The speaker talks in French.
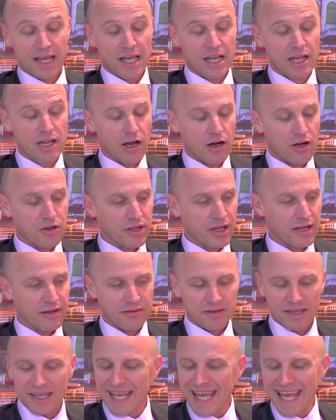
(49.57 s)
Il y en
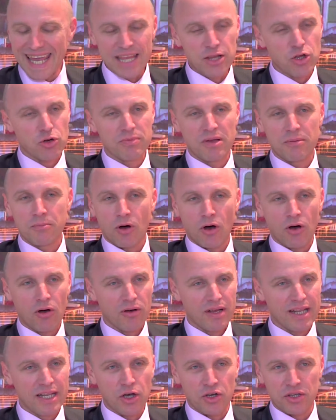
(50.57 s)
a
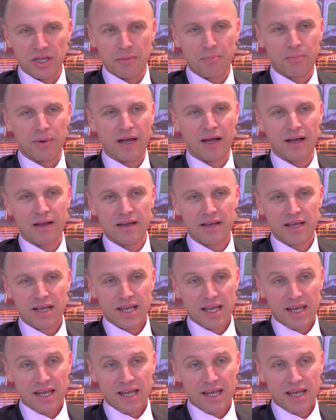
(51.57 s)
énormément, il y en a plein,